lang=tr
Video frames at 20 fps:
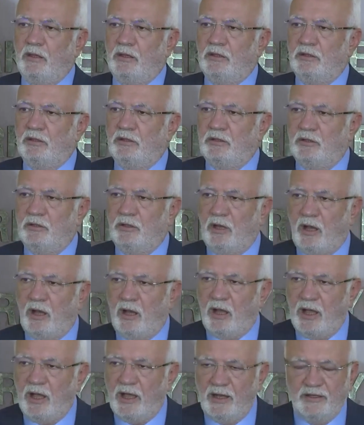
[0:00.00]
e,
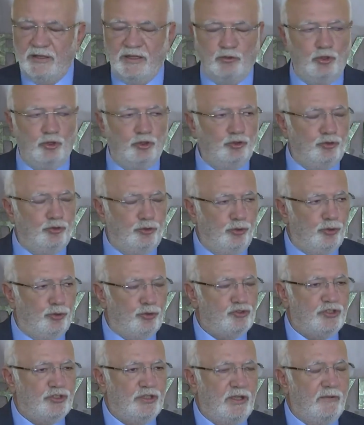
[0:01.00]
haline
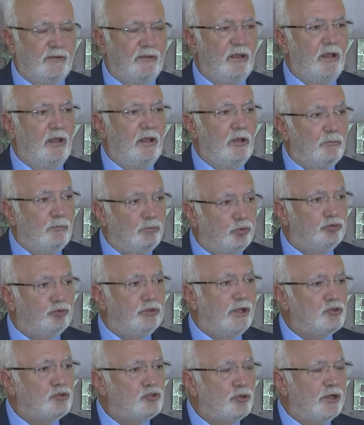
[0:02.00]
döndürüyoruz diye.
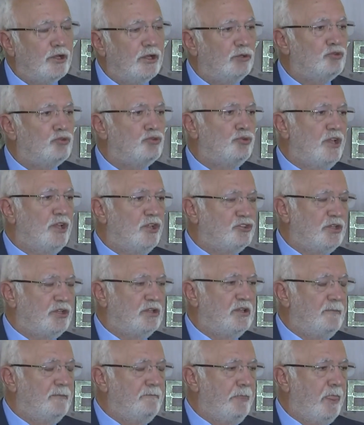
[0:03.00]
Bundan sonraki
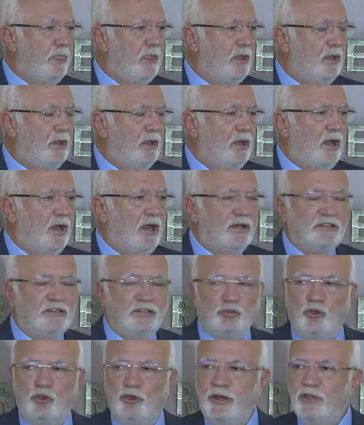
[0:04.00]
süreçte de
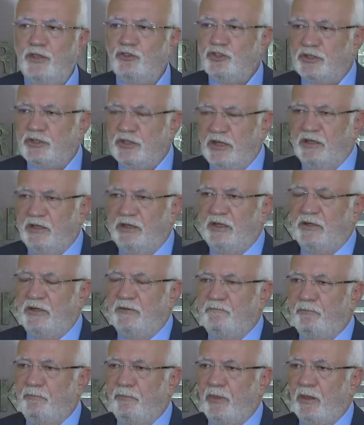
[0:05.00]
artık öğrenci
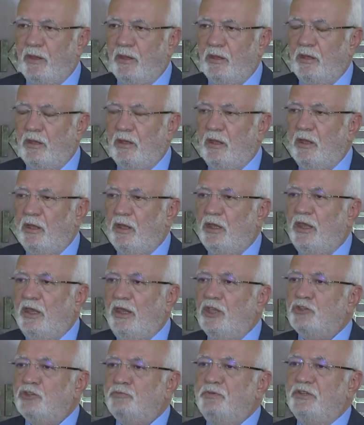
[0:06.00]
kredilerim
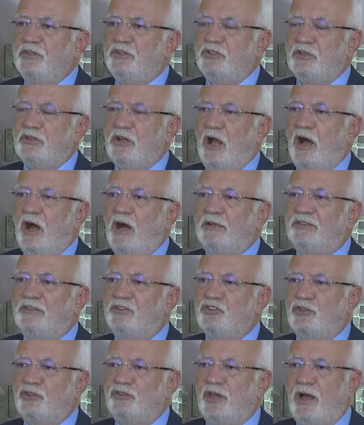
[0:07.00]
hiçbir
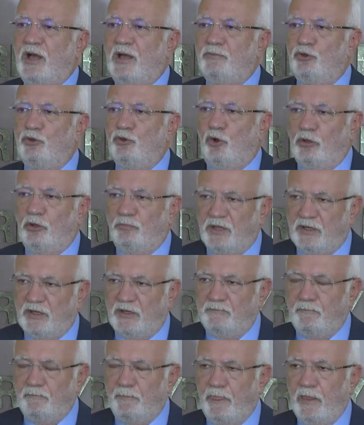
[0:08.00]
artışa tabi
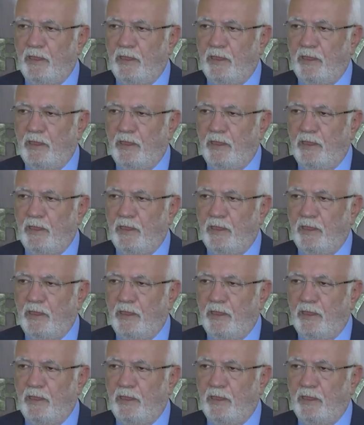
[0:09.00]
olmadan